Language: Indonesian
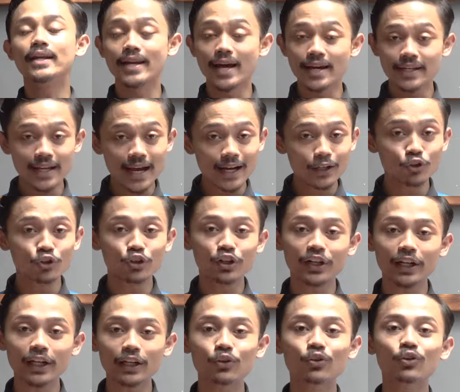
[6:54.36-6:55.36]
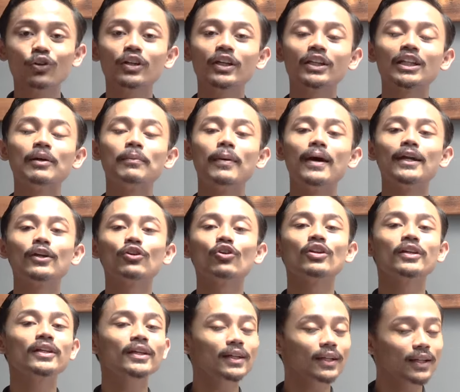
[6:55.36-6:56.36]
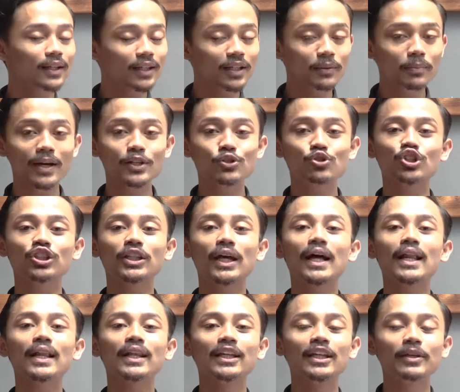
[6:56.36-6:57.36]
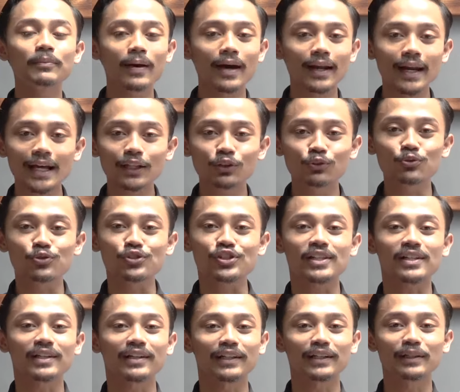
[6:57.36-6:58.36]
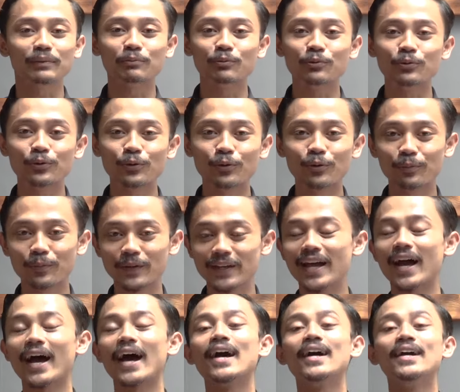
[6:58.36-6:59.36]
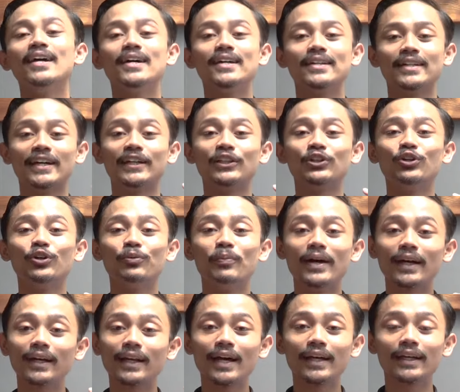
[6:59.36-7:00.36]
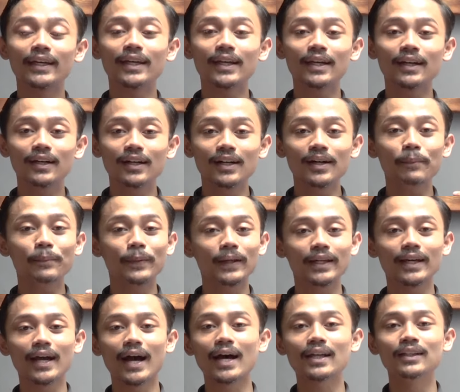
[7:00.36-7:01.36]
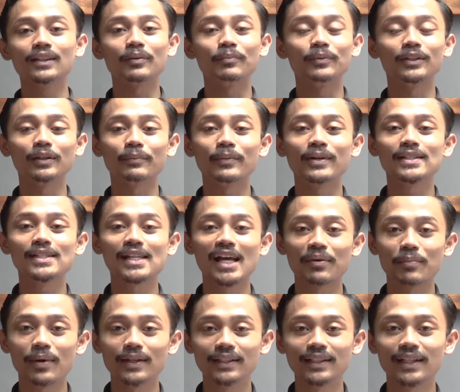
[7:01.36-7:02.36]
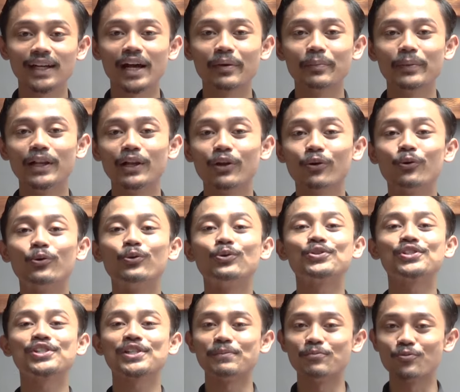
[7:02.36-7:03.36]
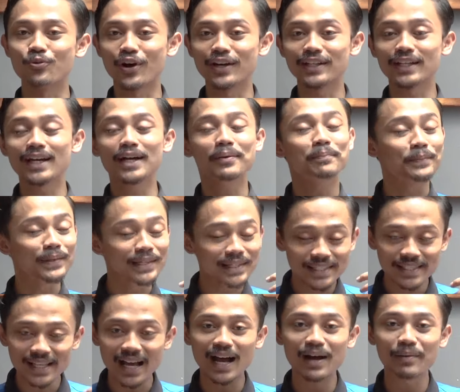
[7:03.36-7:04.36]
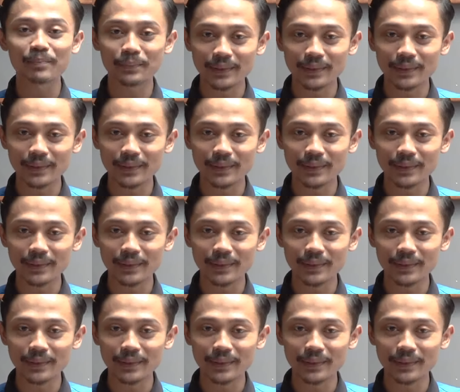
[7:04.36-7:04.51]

dan yang non regul kita bandrol di Rp5.500.000. Nah itu bagi lagi ke pilihan teman-teman sahabat irabelco semuanya bisa